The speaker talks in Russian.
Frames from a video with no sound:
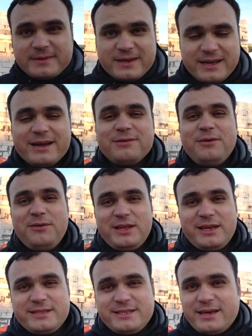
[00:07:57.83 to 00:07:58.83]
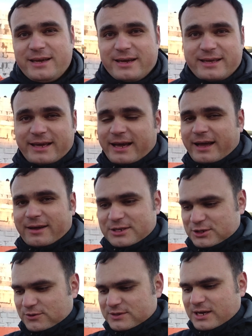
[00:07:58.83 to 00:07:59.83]
как вы видите, я
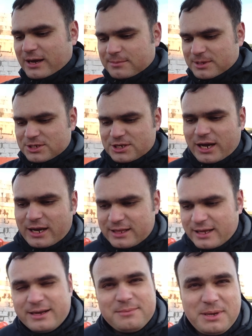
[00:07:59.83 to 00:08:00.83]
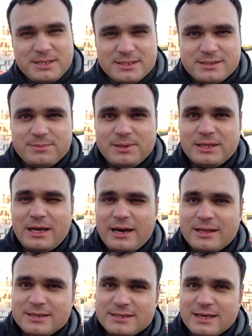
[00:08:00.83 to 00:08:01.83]
еще в самом начале, наверное, месяца полтора
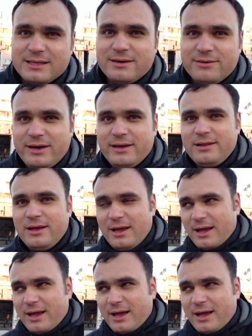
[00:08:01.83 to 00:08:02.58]
назад говорил,